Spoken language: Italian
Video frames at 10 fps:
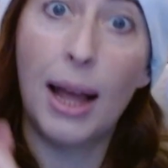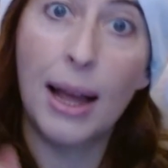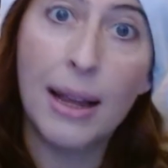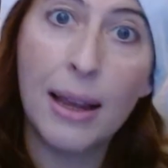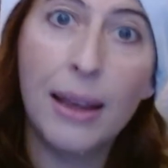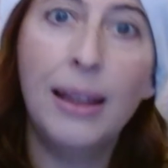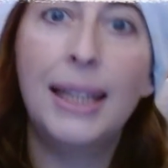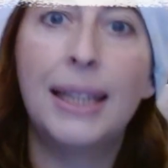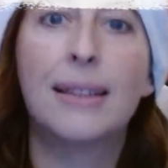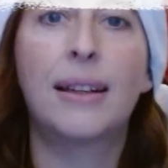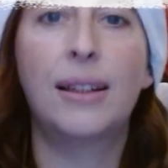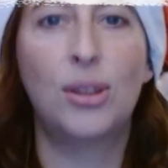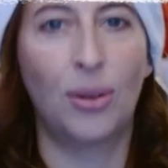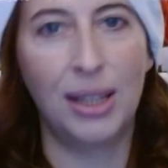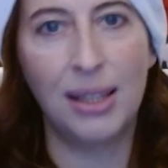anche in
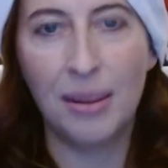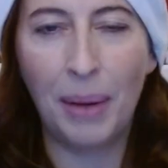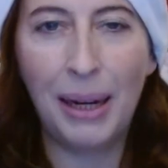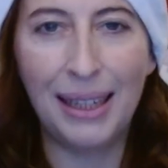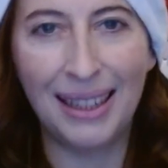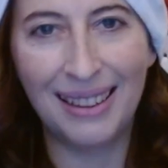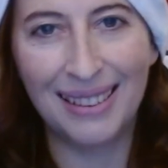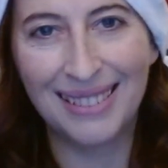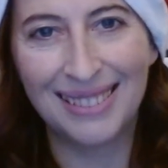descrizione insieme al link.